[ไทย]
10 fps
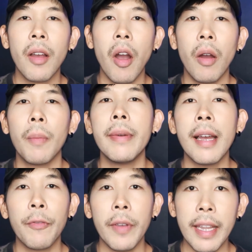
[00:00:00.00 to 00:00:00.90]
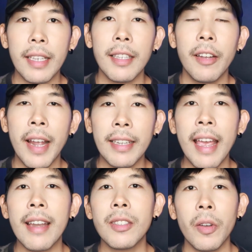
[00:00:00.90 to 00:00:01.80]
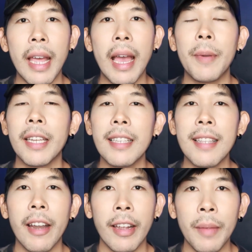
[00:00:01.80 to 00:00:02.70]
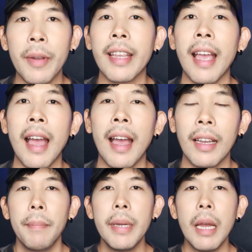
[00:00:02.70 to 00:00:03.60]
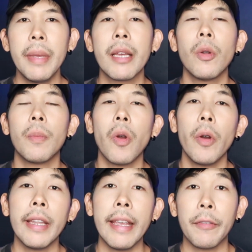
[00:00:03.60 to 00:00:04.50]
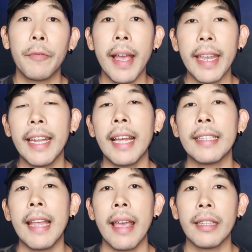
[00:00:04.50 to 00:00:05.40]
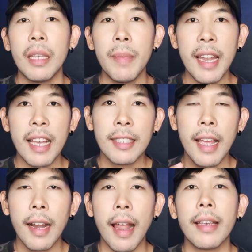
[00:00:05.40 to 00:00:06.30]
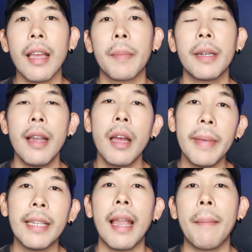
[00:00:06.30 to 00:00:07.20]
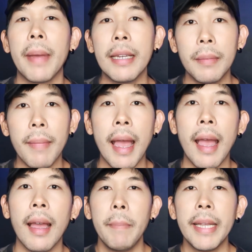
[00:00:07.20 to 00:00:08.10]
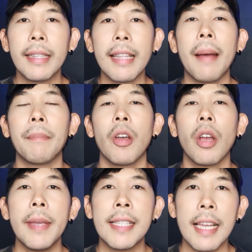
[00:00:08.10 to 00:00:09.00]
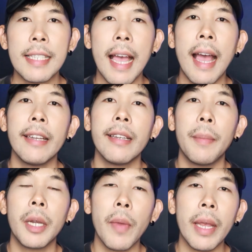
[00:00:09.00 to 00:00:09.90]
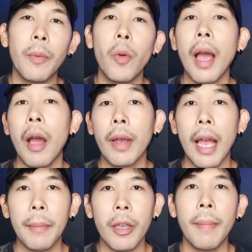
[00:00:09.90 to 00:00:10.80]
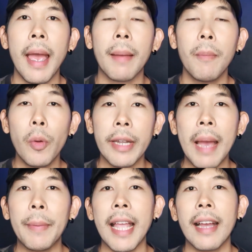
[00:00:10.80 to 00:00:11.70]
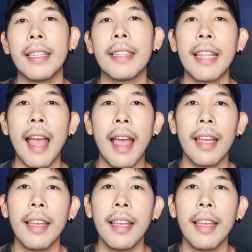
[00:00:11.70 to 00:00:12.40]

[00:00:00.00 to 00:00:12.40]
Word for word: ของเมืองฟีนิกซ์รัฐแอริโซนาประเทศสหรัฐอเมริกา เมื่อมีกลุ่มคนเห็นไฟขนาดใหญ่ที่มีลักษณะคล้ายกับเครื่องบินลำมาหึมา บินต่ำแล้วก็บินช้าๆ เหนือบริเวณภูเขาคาเมลแบ็กมุ่งหน้าไปทางทิศใต้